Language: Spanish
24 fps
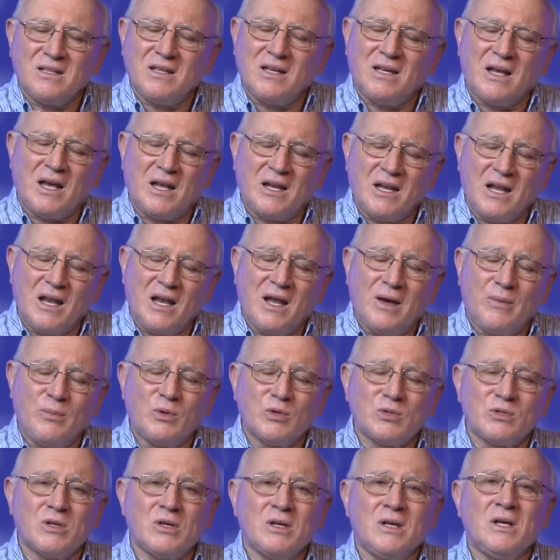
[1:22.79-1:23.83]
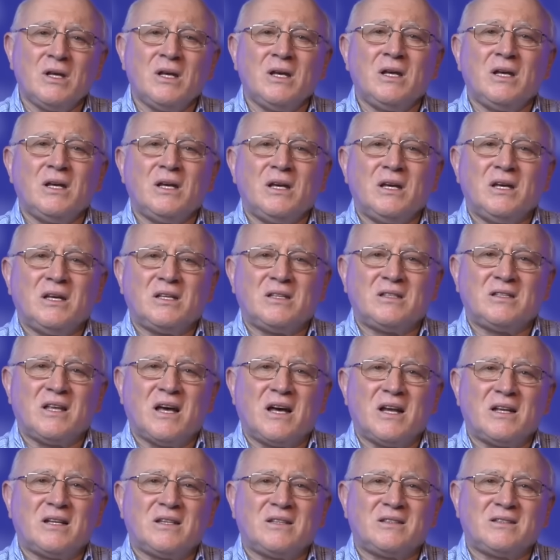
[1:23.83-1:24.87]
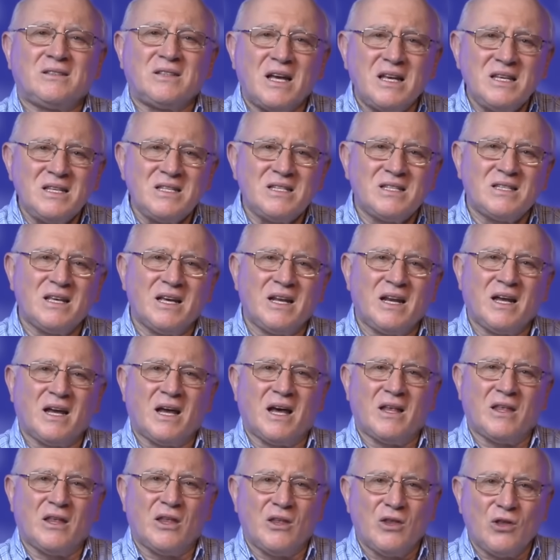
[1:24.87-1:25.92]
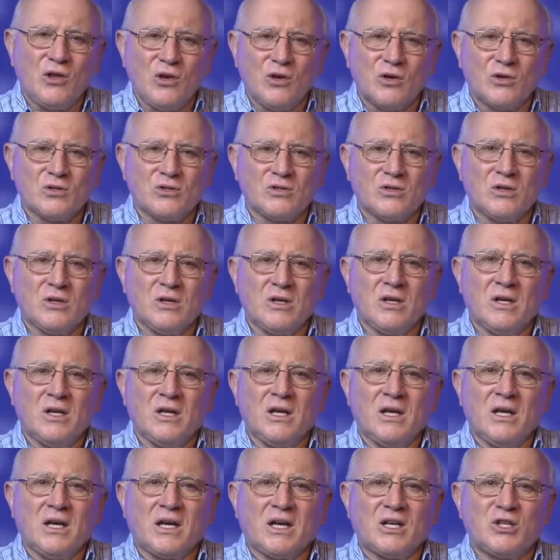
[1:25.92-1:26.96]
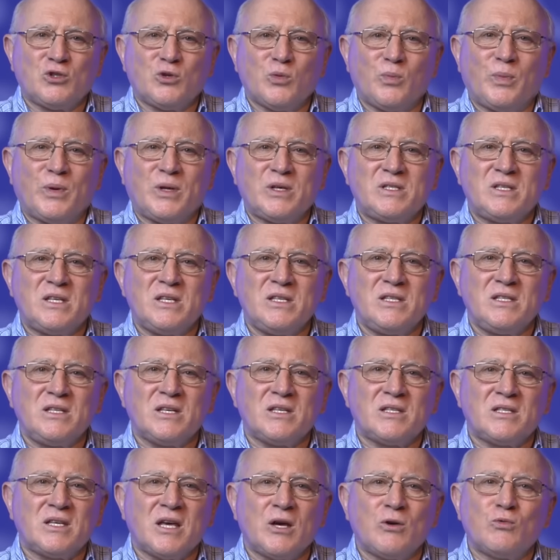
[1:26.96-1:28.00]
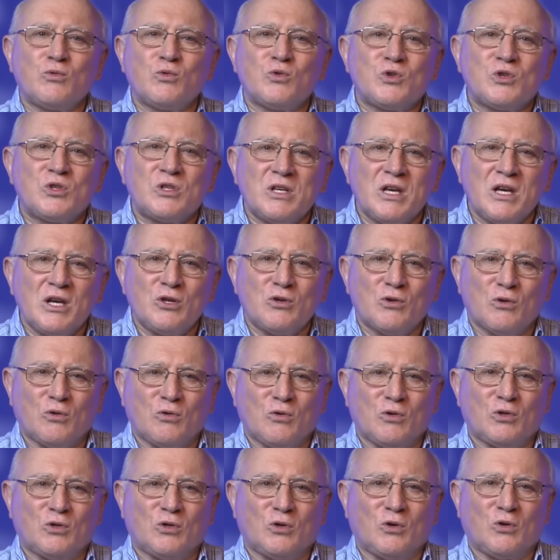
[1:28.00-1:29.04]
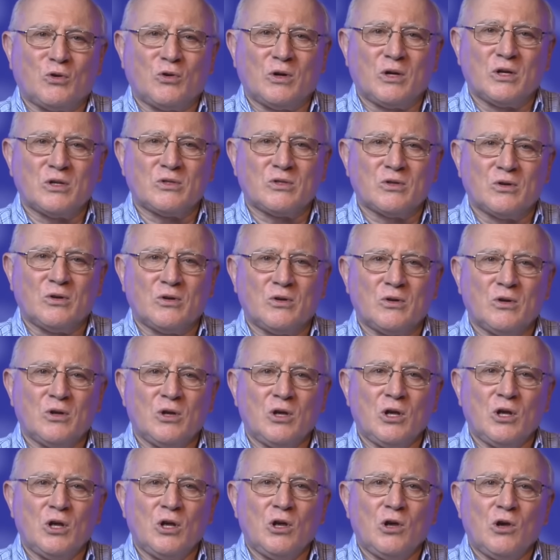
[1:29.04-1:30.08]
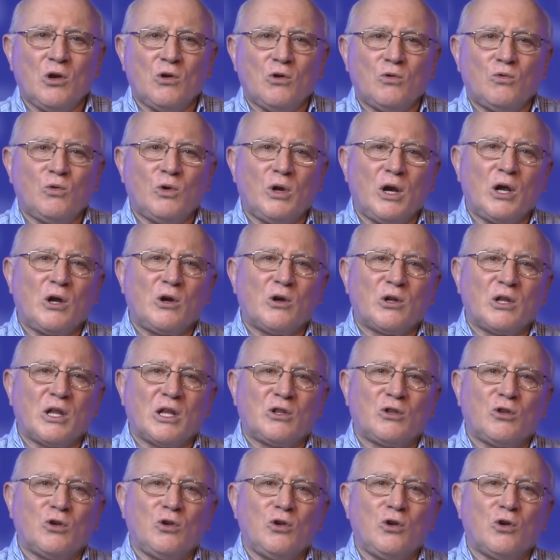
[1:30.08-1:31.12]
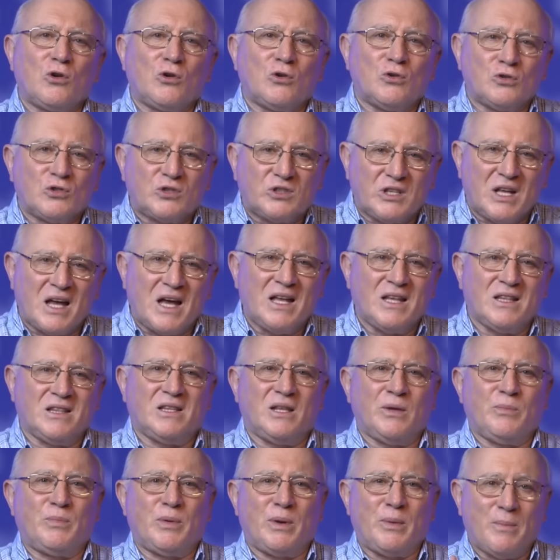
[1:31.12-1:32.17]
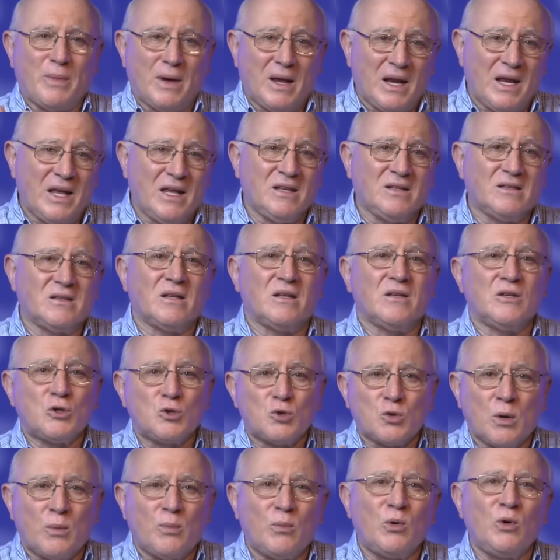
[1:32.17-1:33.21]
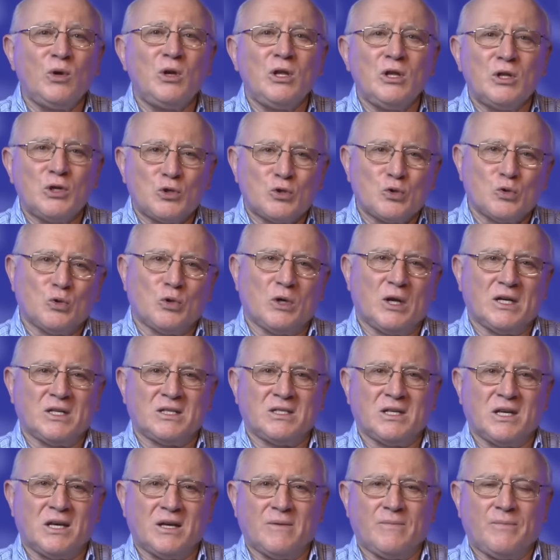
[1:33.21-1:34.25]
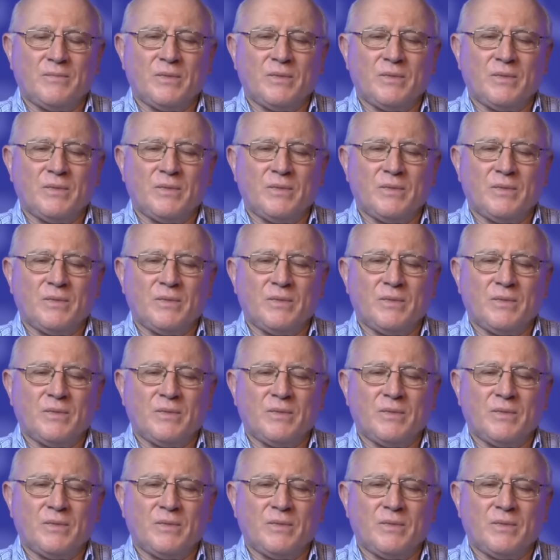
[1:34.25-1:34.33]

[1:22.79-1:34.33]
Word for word: anhelamos estar tan cerca de Dios que su presencia sea un sello en nuestro corazón un recordatorio constante y permanente de su amor y de su gracia.